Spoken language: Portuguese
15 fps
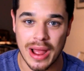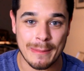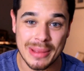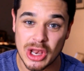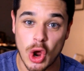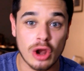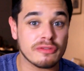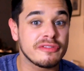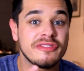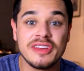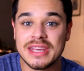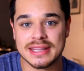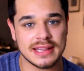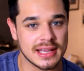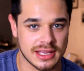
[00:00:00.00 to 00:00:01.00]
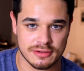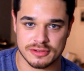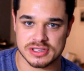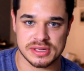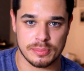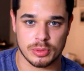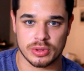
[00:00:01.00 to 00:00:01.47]
a melhor vida que
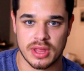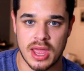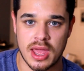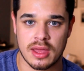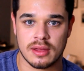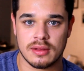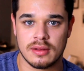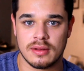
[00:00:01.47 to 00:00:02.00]
você puder,